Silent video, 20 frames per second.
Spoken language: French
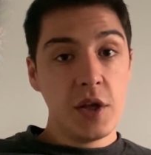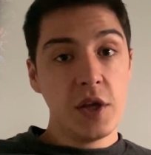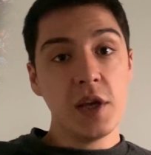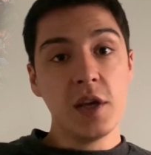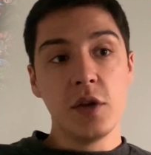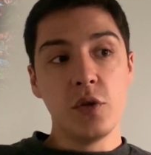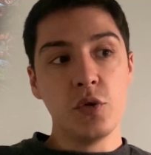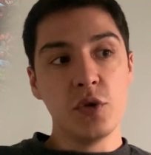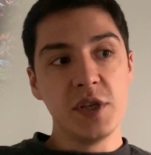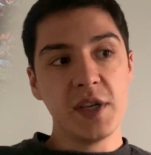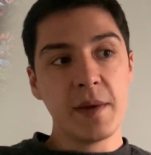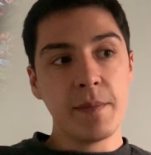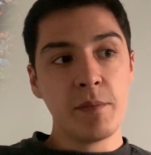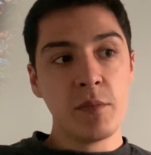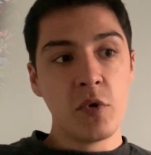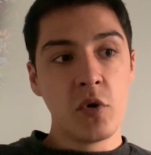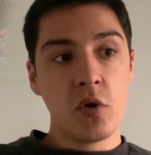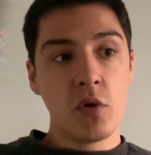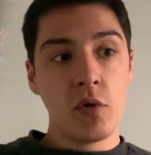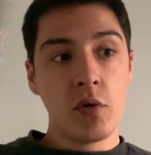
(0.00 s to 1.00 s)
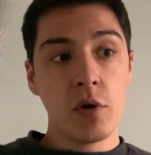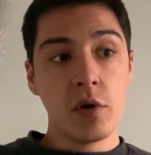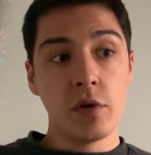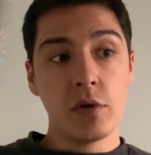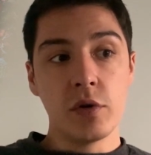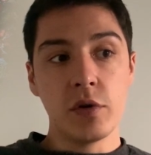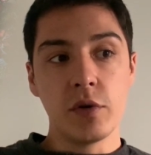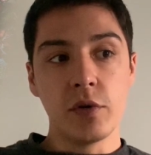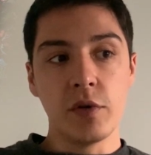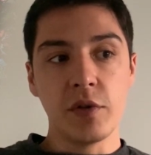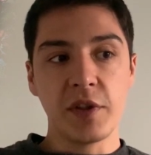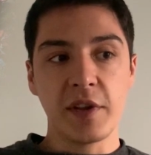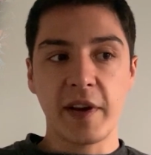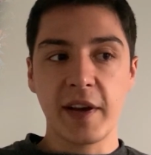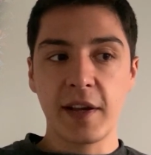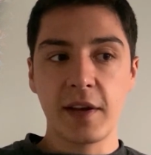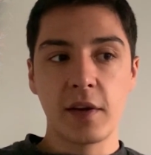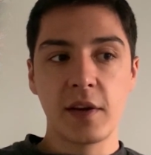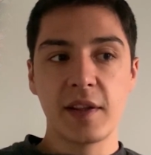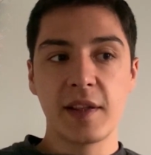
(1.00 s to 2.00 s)
Et deuxièmement, euh, c'est
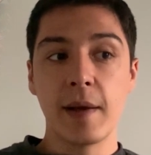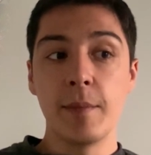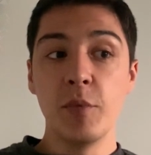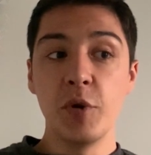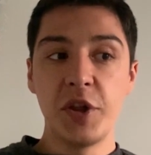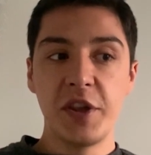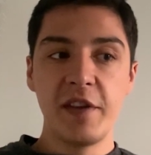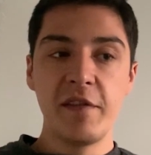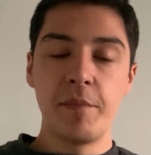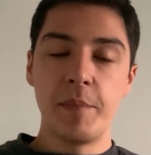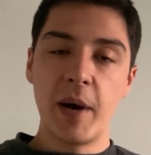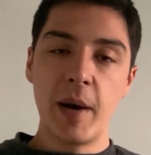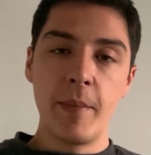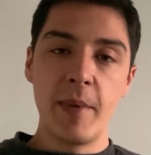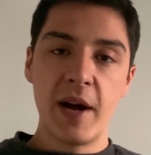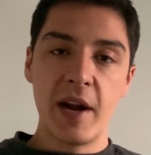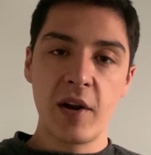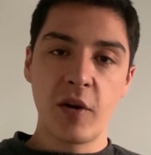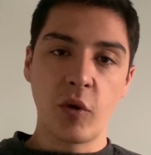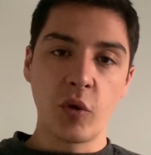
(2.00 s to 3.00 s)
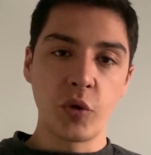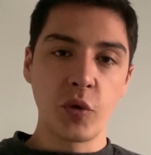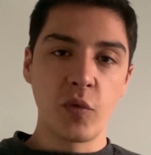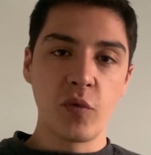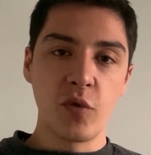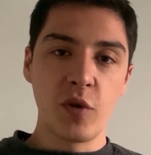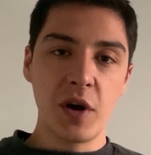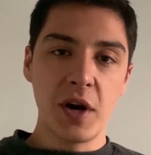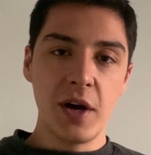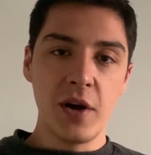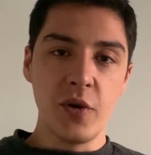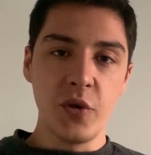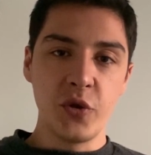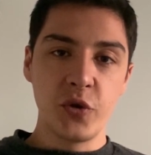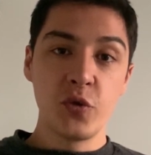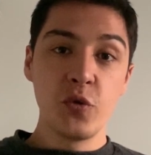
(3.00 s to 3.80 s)
vrai que ça motive pas mal quand on voit